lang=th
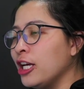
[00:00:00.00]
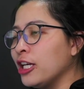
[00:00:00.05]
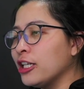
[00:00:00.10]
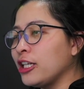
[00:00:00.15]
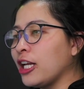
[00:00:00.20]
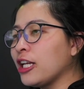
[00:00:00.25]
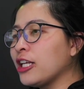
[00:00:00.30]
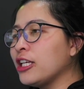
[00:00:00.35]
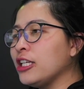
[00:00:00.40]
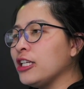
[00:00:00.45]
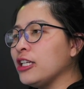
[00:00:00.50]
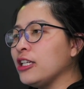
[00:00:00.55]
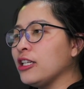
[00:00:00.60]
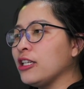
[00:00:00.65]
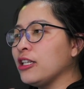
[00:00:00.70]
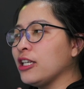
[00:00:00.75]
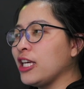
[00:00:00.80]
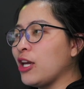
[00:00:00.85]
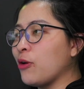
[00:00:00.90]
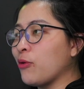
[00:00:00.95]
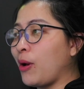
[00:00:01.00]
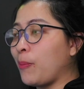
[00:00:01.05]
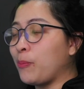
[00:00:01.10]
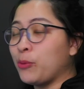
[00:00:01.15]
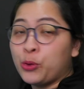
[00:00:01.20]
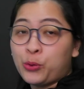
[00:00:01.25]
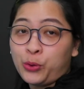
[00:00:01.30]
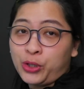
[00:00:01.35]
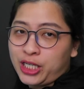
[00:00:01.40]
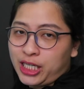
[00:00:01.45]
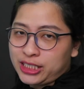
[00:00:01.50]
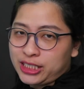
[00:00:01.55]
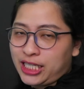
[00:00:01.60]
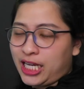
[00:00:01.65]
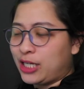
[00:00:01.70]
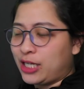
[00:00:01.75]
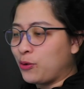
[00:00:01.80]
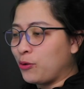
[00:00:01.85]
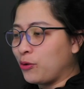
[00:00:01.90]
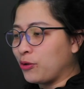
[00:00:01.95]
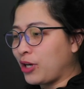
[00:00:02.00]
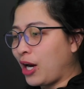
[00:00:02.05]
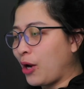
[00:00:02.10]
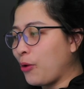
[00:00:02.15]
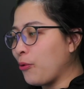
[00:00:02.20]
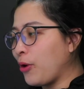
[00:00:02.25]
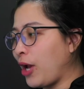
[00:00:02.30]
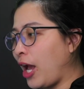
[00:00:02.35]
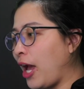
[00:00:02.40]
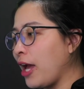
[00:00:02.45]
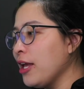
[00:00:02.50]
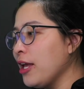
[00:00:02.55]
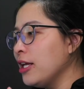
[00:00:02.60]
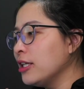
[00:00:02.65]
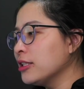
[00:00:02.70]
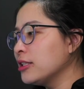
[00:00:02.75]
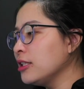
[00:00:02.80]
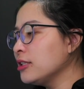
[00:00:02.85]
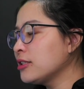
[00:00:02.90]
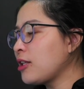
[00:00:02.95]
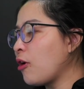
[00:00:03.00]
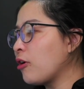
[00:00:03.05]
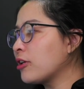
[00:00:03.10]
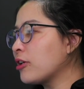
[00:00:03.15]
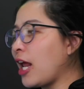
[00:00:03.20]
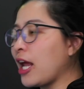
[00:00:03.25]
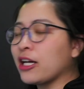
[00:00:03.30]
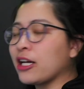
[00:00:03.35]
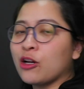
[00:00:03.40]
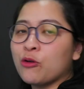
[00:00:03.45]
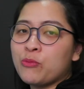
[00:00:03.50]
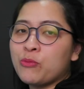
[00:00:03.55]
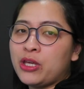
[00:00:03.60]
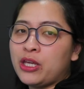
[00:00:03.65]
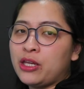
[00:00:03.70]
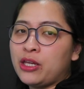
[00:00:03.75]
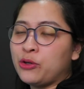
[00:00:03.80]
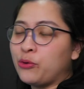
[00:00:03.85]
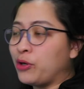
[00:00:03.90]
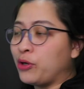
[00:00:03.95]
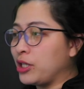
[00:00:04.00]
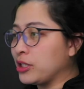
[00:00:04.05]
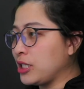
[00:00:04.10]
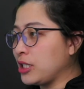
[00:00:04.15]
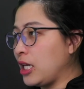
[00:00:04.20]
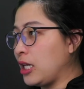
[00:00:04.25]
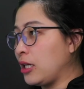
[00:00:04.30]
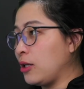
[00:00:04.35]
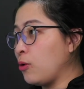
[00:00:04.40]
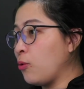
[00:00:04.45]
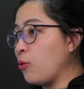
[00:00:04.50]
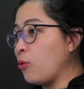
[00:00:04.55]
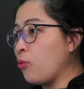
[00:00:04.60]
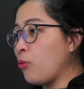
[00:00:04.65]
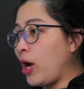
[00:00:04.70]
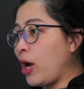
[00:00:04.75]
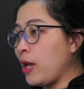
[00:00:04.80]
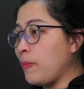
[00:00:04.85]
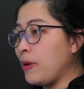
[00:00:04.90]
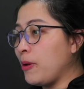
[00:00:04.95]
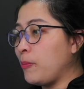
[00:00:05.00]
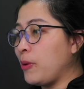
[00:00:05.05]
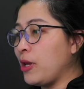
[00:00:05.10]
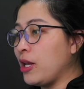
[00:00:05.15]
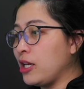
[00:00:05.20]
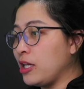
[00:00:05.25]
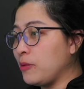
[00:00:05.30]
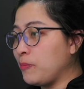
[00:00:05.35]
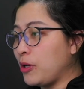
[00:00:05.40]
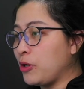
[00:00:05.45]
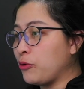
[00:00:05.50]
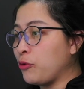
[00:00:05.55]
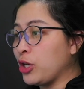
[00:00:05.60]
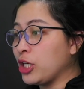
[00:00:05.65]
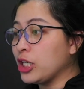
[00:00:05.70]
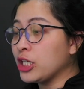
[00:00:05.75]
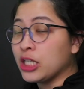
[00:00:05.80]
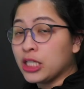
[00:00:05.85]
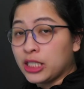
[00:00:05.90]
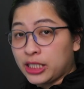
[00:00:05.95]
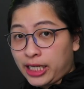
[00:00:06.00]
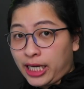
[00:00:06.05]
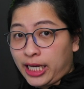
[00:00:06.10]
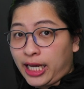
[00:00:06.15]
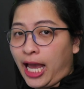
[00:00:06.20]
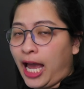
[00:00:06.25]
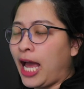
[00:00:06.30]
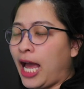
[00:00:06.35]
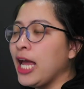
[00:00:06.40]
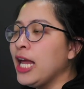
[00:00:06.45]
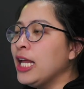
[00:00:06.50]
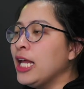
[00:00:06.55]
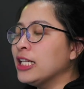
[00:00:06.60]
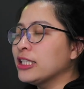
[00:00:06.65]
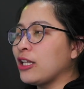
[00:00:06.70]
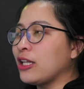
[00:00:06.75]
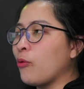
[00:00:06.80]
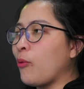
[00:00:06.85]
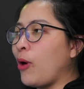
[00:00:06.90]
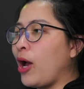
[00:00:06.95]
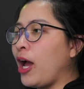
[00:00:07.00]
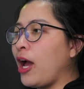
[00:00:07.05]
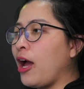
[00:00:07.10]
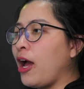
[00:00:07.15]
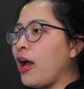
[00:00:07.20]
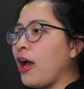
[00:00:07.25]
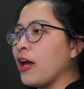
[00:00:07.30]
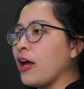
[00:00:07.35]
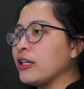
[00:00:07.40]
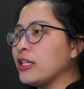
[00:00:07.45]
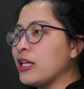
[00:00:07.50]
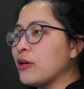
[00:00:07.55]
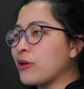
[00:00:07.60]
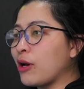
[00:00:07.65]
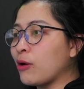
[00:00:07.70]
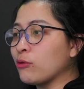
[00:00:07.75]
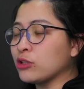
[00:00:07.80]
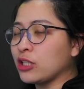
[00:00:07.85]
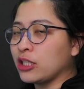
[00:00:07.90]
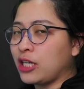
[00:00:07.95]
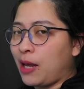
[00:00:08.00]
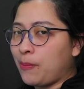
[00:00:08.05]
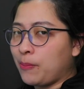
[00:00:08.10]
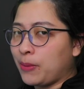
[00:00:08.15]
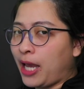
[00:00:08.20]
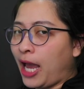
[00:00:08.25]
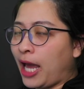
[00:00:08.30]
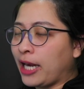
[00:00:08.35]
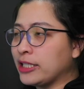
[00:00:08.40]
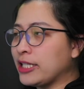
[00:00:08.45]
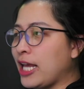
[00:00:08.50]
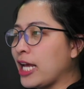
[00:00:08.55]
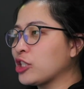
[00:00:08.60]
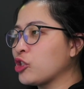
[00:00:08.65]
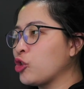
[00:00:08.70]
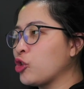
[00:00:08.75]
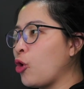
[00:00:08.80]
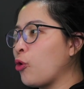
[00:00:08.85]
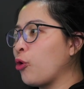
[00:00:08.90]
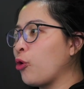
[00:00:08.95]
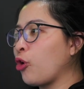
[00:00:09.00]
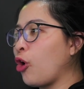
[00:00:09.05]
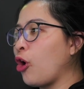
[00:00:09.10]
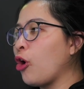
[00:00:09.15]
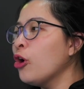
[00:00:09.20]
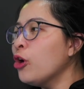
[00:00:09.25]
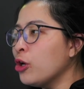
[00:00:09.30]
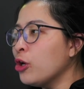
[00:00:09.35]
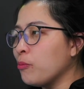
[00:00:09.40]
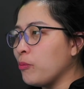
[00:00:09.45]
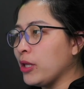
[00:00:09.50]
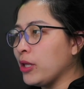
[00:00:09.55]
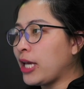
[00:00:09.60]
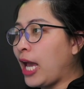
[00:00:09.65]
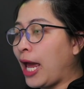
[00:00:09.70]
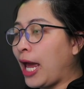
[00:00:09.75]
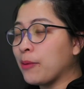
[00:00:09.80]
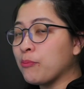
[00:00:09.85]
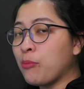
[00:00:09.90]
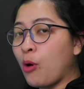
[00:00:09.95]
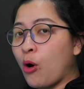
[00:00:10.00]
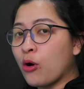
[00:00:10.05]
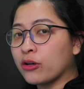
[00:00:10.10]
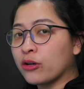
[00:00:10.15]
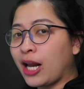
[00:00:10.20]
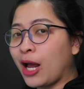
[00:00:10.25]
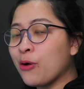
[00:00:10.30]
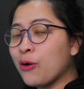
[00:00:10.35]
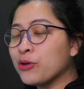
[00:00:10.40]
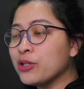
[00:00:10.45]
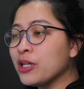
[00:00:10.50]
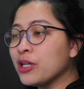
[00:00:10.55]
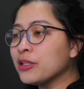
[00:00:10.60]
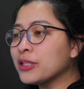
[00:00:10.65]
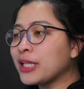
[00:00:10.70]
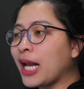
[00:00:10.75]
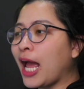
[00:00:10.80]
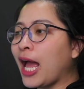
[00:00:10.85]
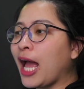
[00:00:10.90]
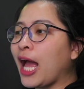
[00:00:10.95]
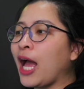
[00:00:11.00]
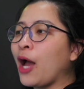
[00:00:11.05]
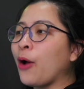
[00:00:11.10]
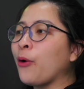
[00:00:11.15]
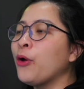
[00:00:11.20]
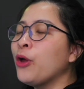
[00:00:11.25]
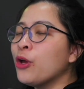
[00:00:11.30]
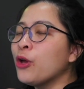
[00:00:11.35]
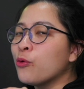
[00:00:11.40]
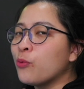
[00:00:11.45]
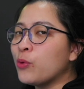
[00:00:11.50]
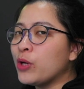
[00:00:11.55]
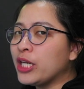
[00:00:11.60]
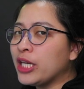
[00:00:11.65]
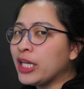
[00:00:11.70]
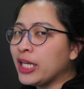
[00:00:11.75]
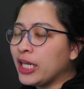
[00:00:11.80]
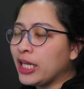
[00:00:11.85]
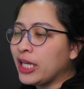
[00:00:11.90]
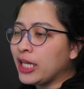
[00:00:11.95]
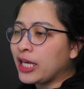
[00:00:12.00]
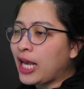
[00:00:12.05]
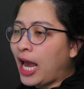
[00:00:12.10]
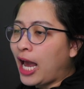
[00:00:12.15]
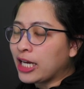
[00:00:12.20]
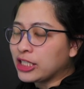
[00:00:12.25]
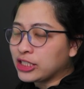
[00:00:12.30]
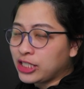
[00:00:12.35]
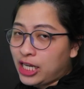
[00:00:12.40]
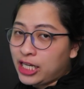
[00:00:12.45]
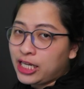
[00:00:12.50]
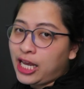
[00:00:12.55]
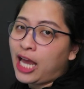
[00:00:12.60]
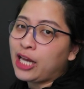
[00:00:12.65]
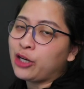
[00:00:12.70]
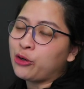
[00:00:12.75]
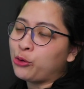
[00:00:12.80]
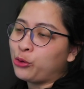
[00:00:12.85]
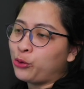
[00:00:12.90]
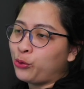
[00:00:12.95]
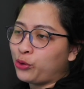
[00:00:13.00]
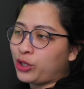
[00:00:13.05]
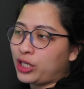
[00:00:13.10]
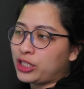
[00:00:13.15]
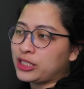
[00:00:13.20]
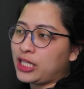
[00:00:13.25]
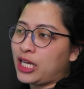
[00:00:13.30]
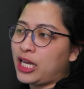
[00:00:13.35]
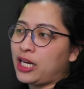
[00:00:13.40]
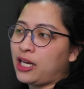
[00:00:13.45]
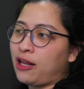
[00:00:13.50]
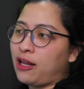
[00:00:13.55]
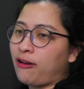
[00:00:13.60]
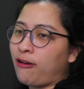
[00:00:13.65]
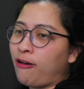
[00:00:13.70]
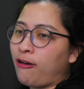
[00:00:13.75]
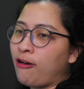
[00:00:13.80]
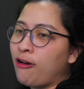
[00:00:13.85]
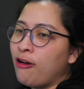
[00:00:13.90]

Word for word: นั่นคือเกี่ยวกับโดนเกษตรของเราค่ะ ซึ่งตอนแรกเรามีโดนเกษตรลงไว้เป็นเพลิตเพลิตหนึ่งนะคะ แต่ว่าเดี๋ยวเราจะทำการแยกช ANNEL แล้วก็มีการบอกเล่าเรื่องราว วิธีการใช้งานของโดนเกษตร แล้วก็